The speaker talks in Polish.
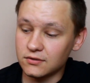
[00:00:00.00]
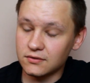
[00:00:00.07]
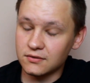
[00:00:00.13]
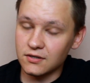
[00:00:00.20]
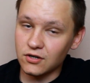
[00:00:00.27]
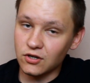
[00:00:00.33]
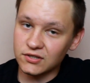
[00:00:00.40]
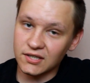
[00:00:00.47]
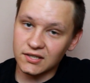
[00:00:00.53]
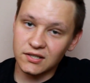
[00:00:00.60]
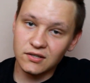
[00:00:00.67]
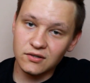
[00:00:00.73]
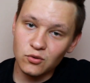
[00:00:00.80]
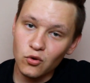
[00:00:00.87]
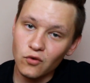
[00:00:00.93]
tylko taki
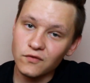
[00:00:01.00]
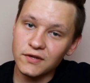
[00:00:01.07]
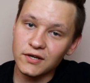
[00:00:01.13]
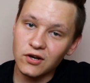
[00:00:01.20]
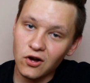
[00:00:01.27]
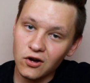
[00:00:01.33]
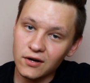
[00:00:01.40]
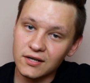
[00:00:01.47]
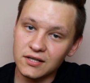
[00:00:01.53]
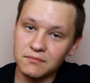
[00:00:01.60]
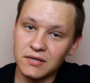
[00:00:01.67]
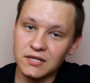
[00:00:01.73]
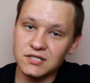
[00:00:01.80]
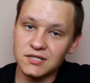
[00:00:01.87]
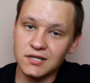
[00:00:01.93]
główny konkret
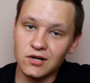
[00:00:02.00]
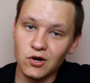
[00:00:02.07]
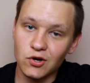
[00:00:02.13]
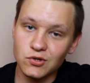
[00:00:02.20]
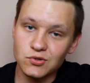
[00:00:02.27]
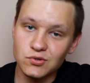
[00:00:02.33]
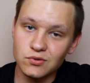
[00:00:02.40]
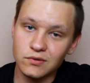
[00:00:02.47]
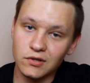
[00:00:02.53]
będzie na końcu.